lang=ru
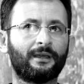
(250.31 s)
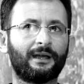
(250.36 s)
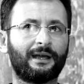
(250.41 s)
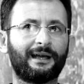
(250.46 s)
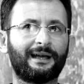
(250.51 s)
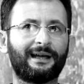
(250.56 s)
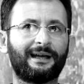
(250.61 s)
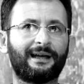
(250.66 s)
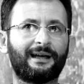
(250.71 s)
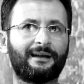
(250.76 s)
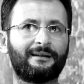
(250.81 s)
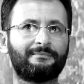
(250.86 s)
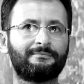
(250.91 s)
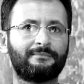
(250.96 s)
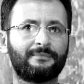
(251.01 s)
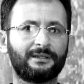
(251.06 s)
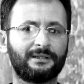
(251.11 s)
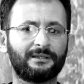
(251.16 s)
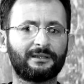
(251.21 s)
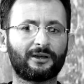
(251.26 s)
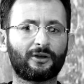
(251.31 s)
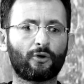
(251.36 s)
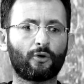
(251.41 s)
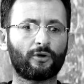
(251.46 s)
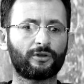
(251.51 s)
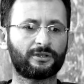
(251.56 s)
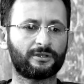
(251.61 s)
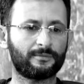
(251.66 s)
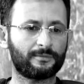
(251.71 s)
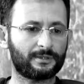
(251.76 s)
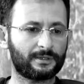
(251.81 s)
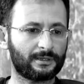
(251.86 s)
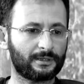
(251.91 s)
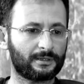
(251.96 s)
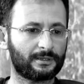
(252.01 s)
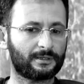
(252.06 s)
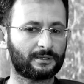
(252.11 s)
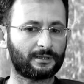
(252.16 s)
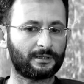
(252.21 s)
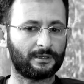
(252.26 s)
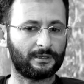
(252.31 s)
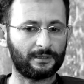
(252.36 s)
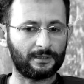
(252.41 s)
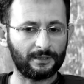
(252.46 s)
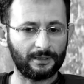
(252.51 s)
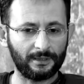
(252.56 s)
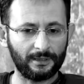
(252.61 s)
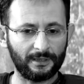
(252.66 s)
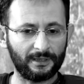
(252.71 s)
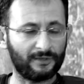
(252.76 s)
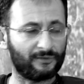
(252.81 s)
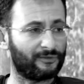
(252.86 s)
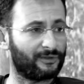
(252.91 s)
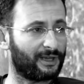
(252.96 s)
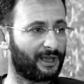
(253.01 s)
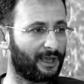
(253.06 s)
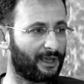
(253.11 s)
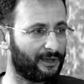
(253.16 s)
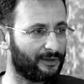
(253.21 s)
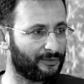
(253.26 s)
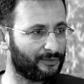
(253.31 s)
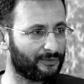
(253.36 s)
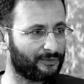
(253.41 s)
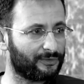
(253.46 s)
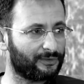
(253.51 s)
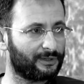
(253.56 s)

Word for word: а, мы находимся среди евреев